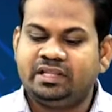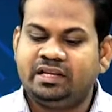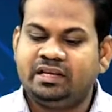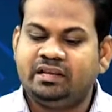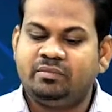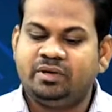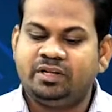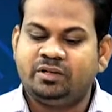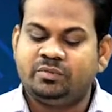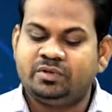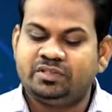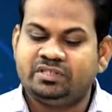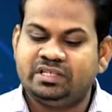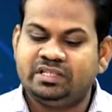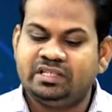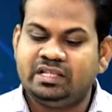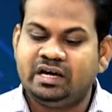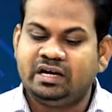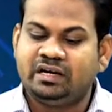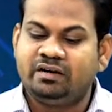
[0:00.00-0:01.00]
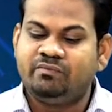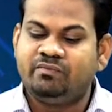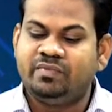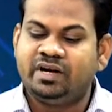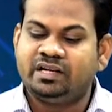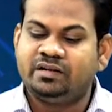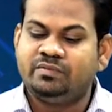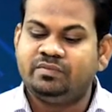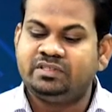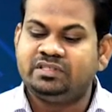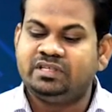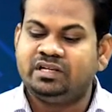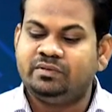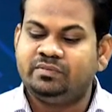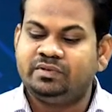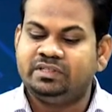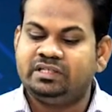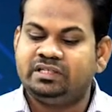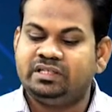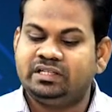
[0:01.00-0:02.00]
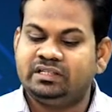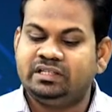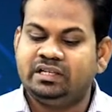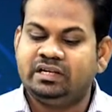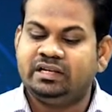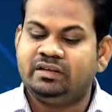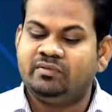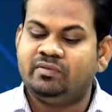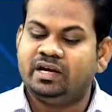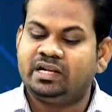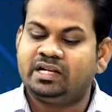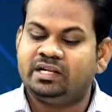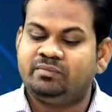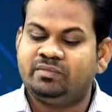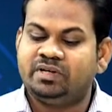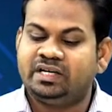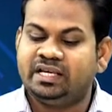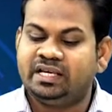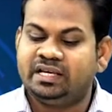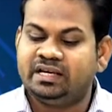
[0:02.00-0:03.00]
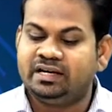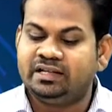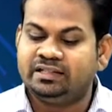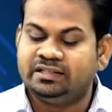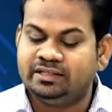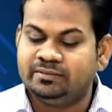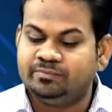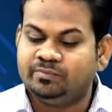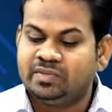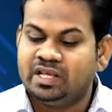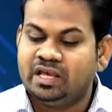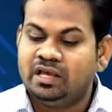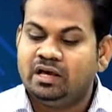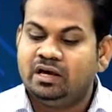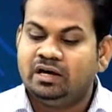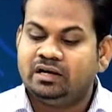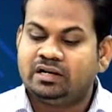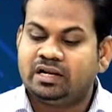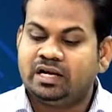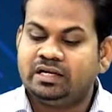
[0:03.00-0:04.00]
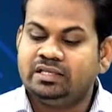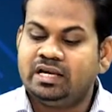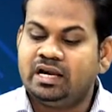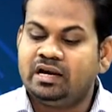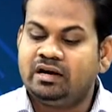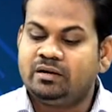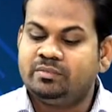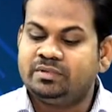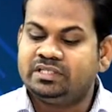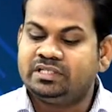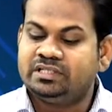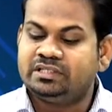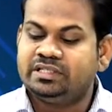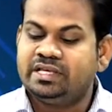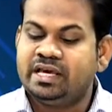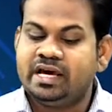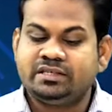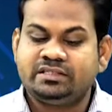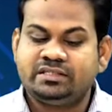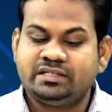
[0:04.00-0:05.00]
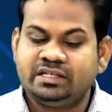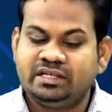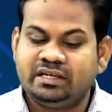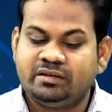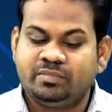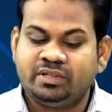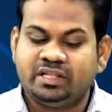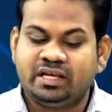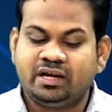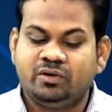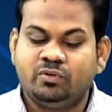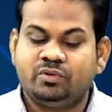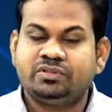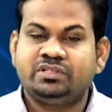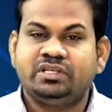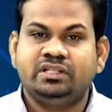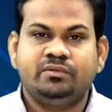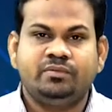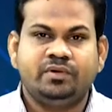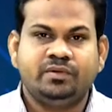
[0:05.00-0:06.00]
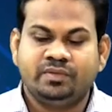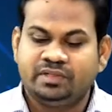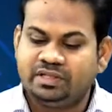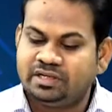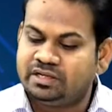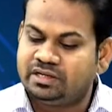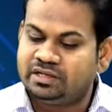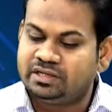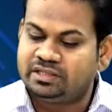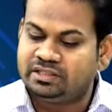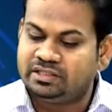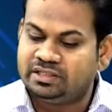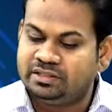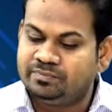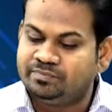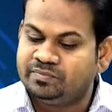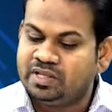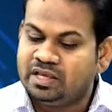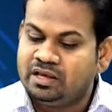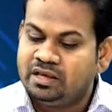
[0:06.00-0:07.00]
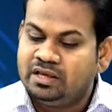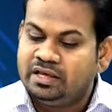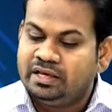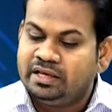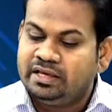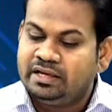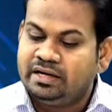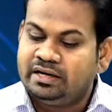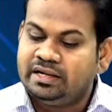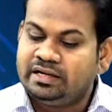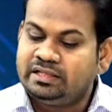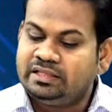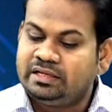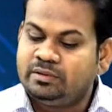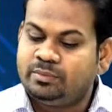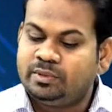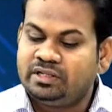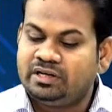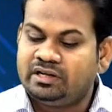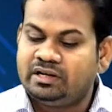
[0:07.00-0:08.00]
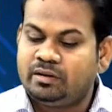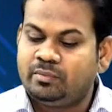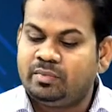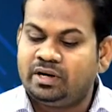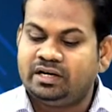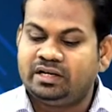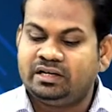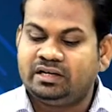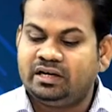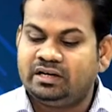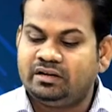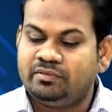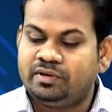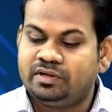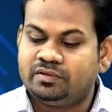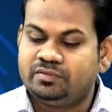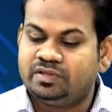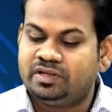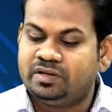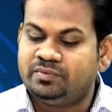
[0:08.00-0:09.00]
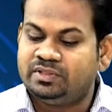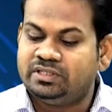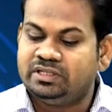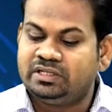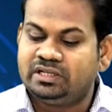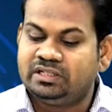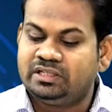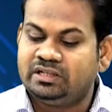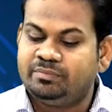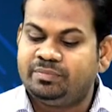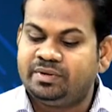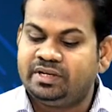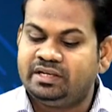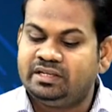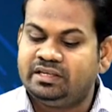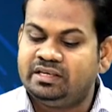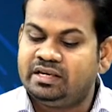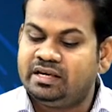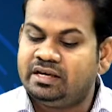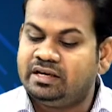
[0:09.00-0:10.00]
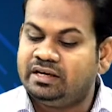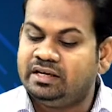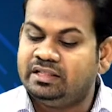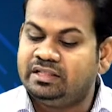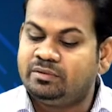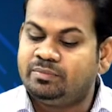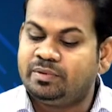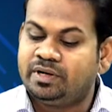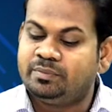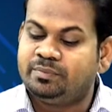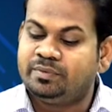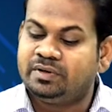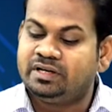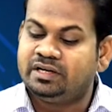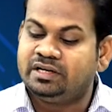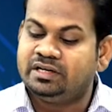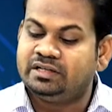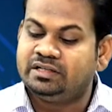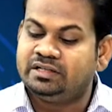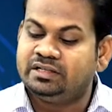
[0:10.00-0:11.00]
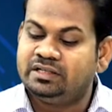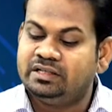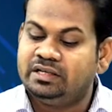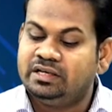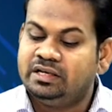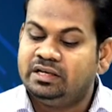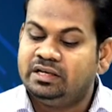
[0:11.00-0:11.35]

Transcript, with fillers: பத்திரிகையில் மற்றொரு செய்தியாக வரவு செலவு திட்டத்தில் நிவாரணம் கிடைக்காது ராஜாங்க அமைச்சர் தியாசிரி என்பதாக ஒரு செய்தி வெளிவந்திருக்கின்றது இரண்டாயிரத்தி இருபத்தி ரெண்டாம் ஆண்டுக்கான வரவு செலவு திட்டத்தில் பெரிய எதிர்பார்ப்புகள் என்று